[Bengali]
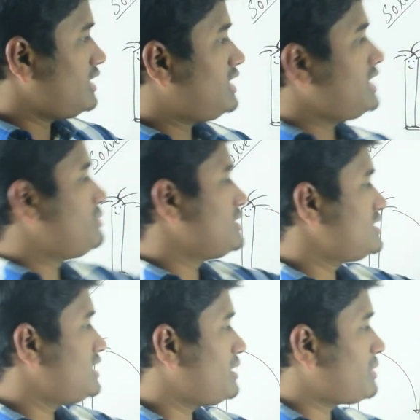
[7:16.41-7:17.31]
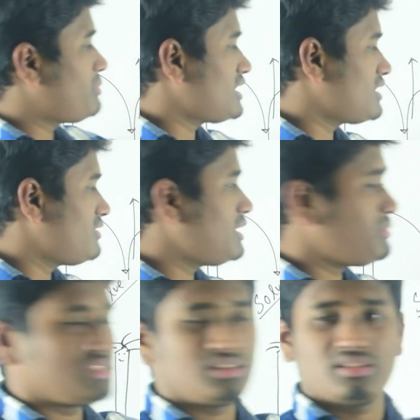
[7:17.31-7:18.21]
ডিগবাজি দিয়ে আবার পাটা ফালায়
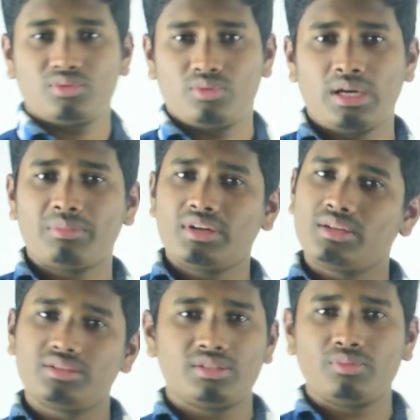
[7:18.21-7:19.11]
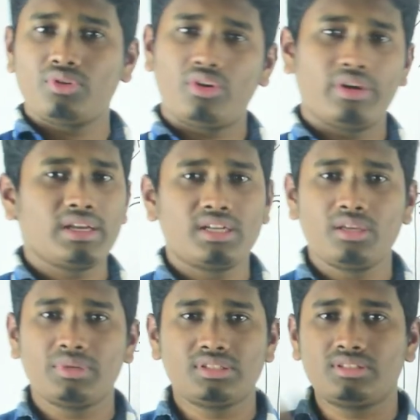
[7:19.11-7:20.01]
মাথাটা তোলে আমরা জীবনে অনেক
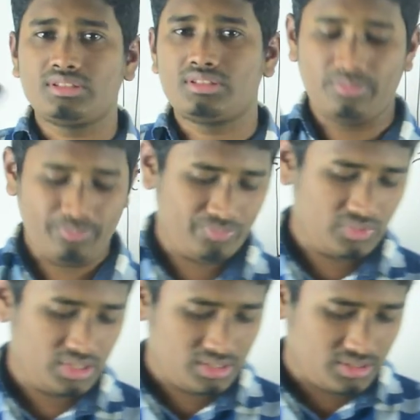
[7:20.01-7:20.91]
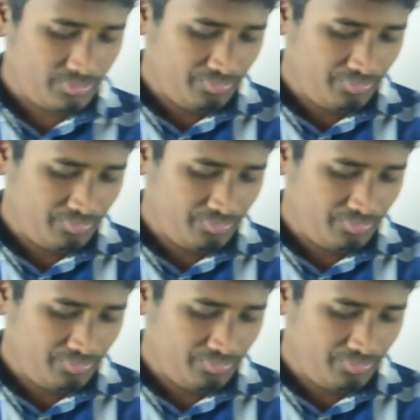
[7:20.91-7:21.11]
ডিগবাজি দিয়েছি